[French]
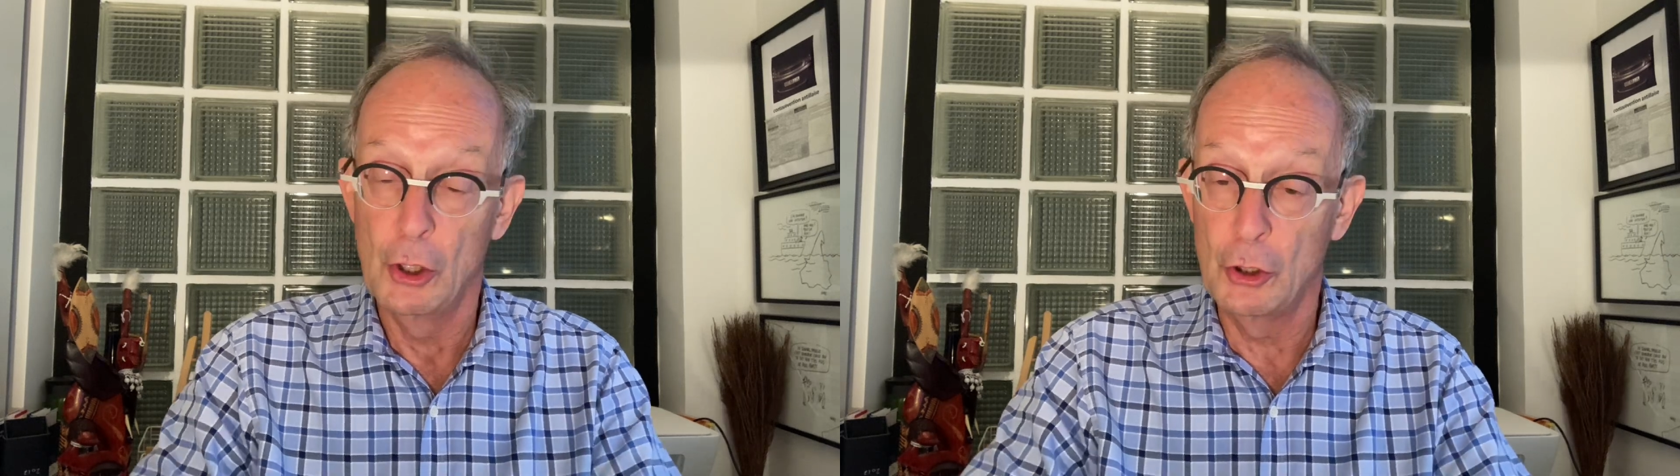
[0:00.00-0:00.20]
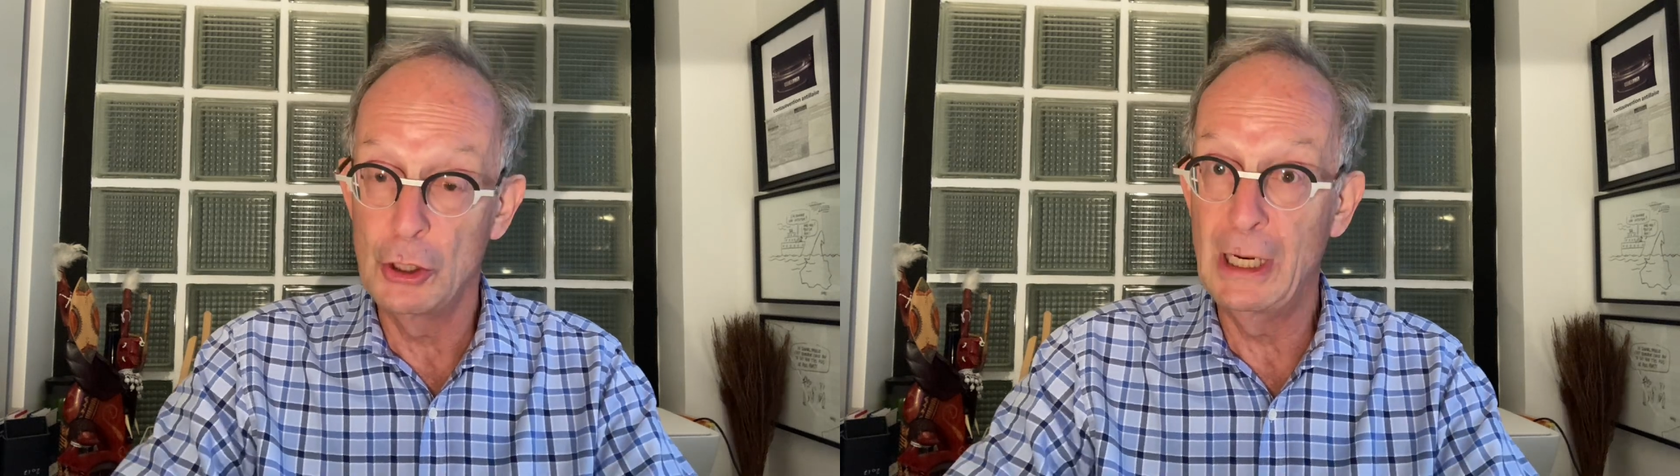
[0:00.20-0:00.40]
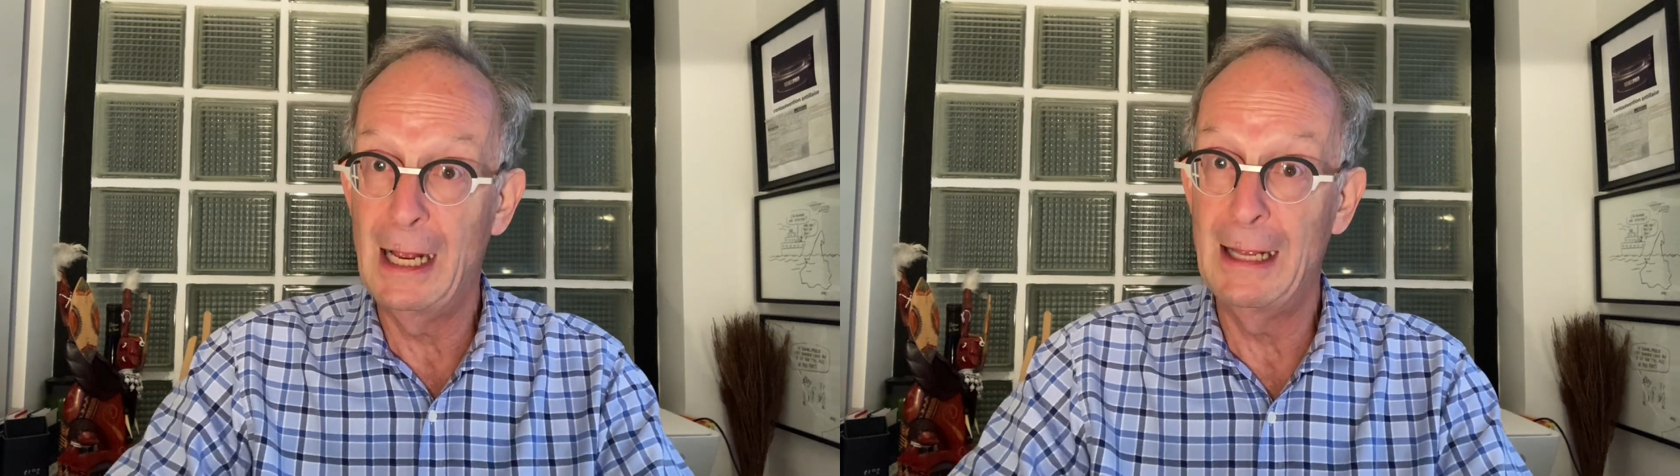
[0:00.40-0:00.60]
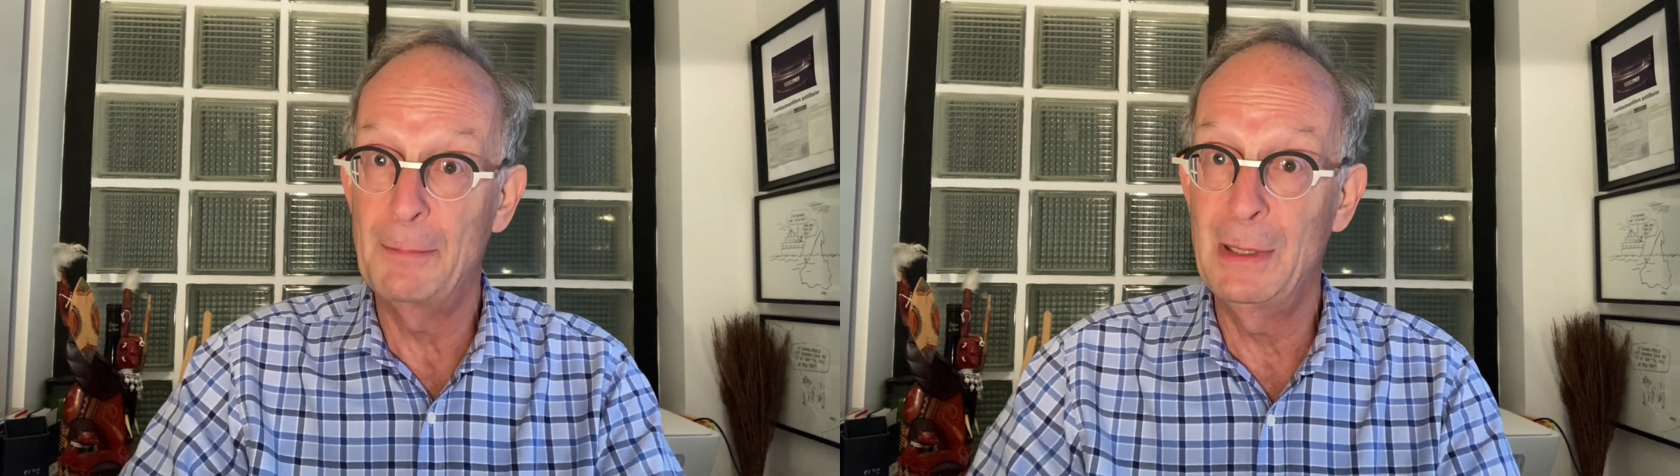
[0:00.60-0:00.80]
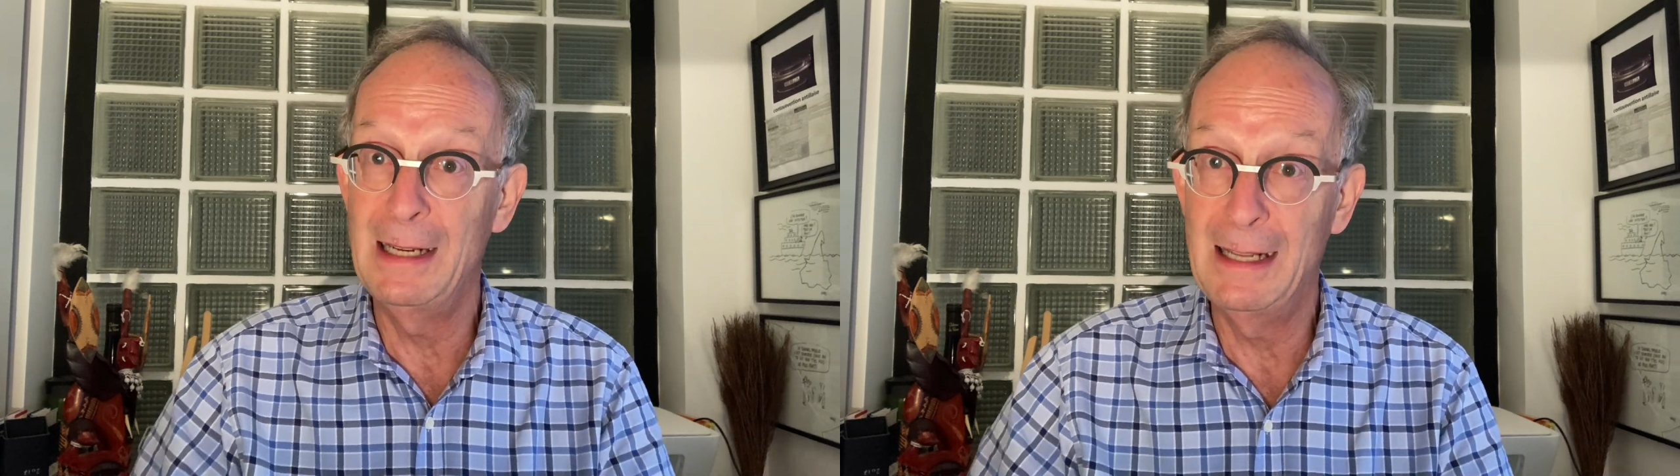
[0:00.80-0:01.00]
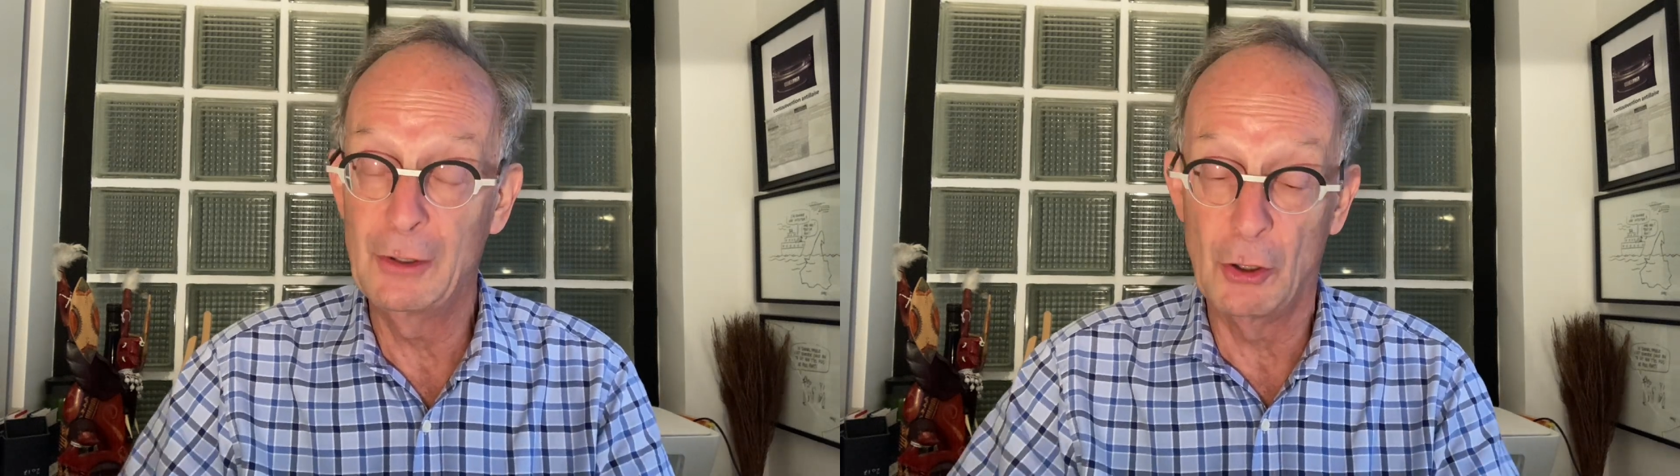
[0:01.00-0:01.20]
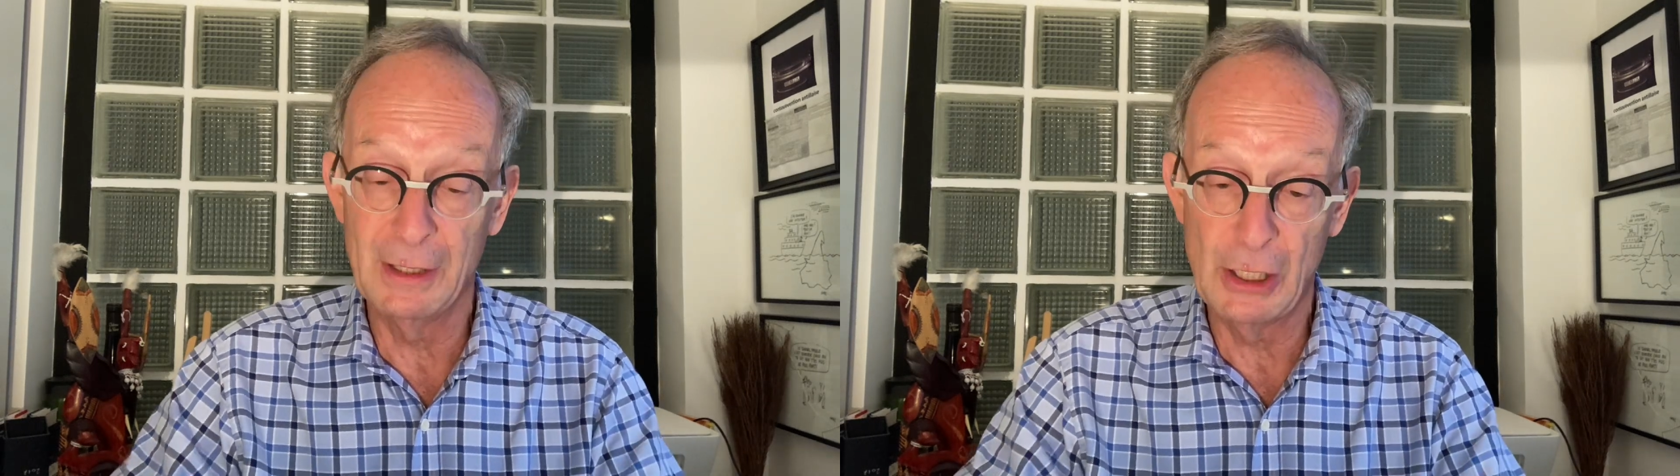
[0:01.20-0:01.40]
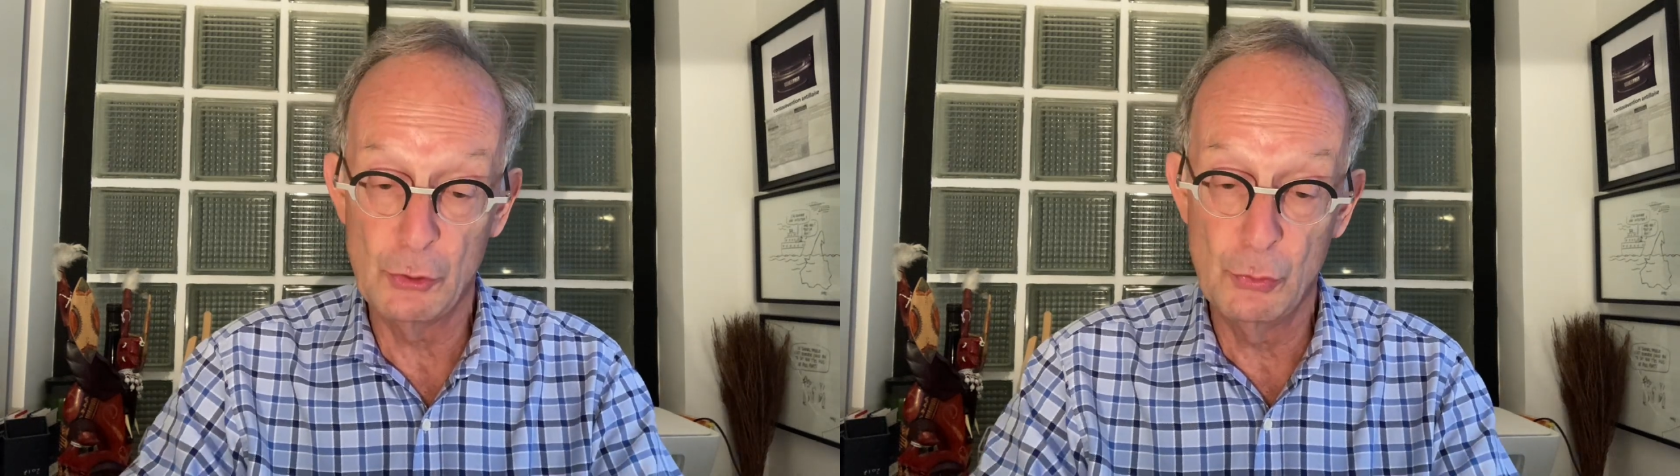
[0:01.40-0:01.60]
que j'ai appelé les
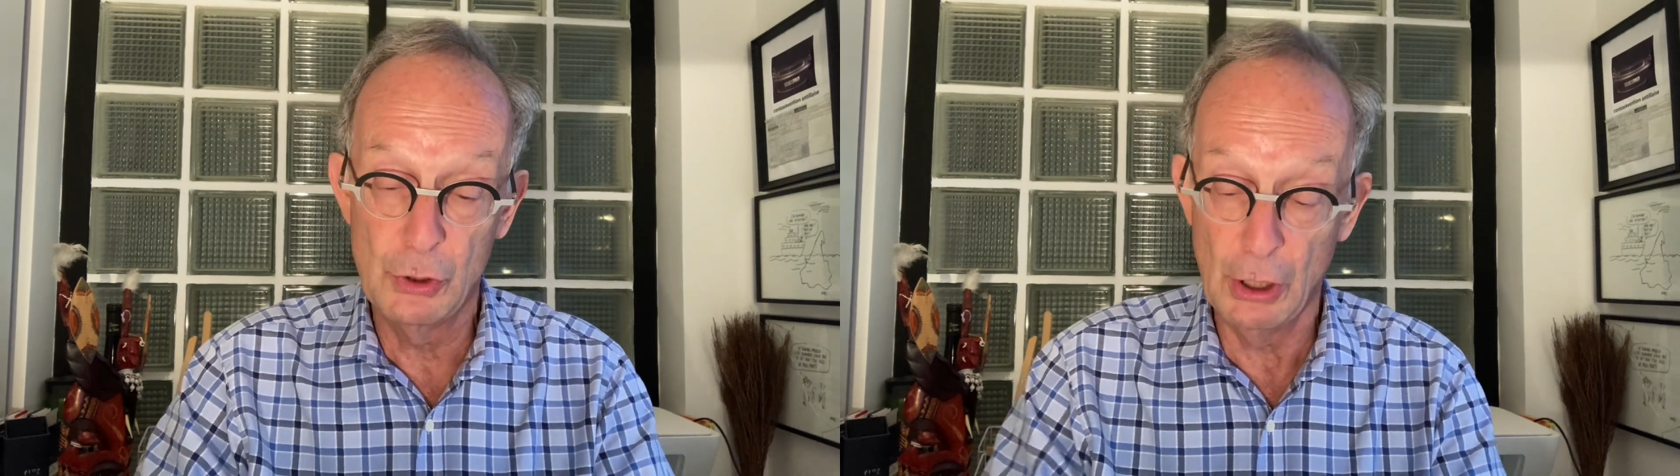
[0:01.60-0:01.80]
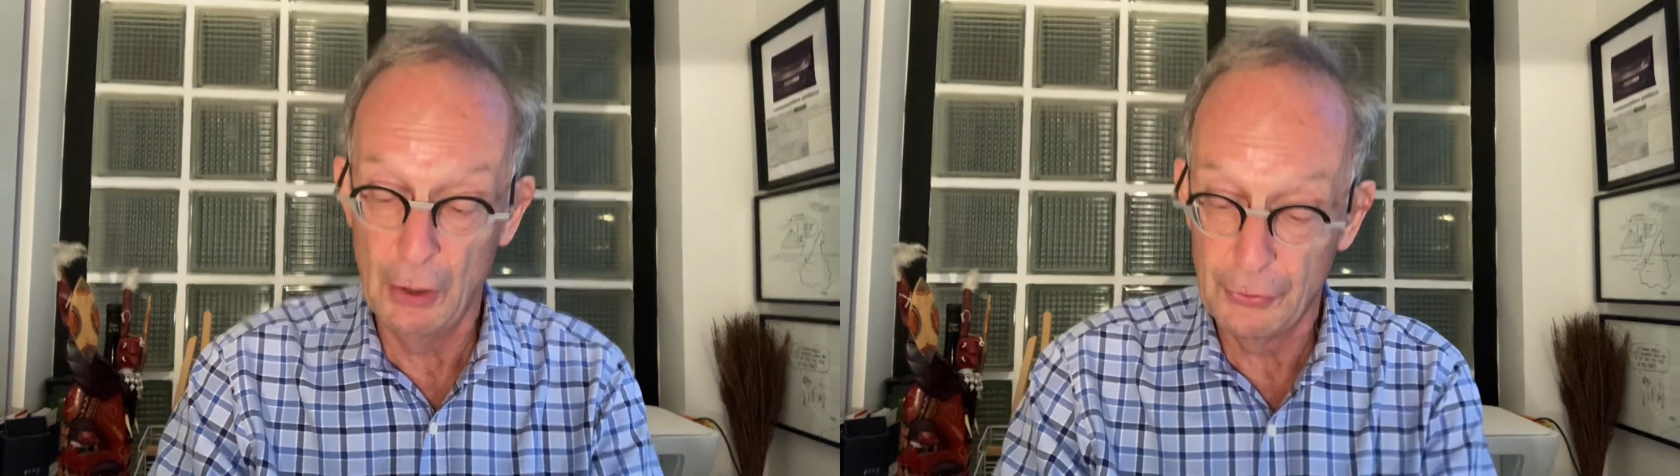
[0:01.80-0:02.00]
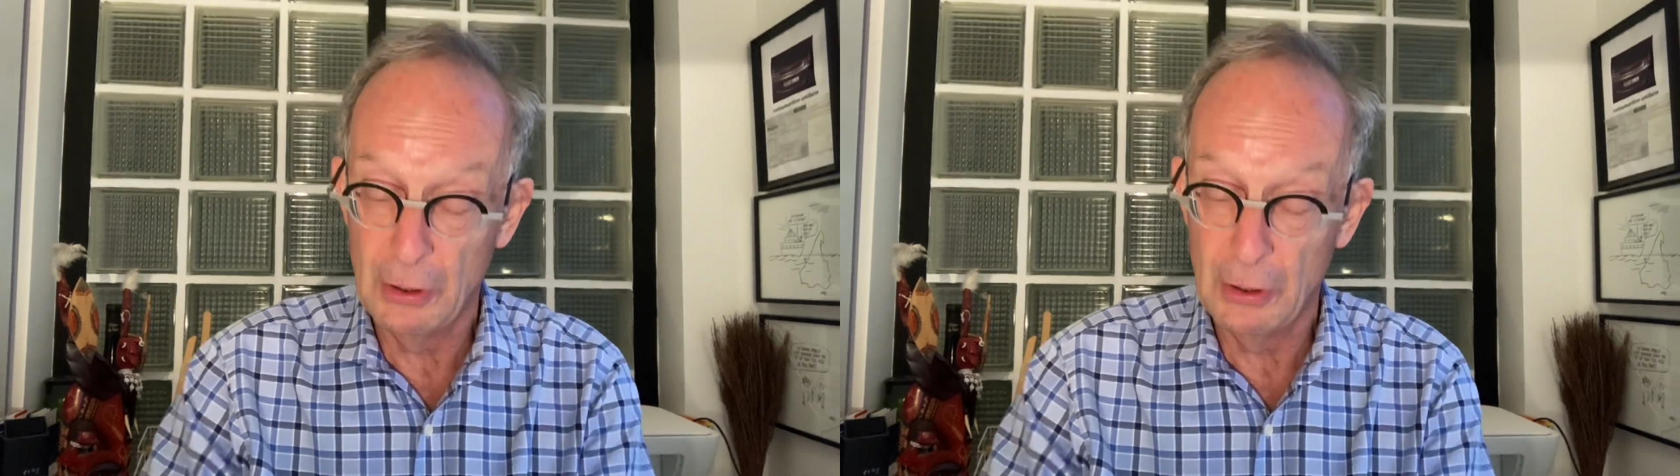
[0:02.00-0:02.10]
30 insouciants,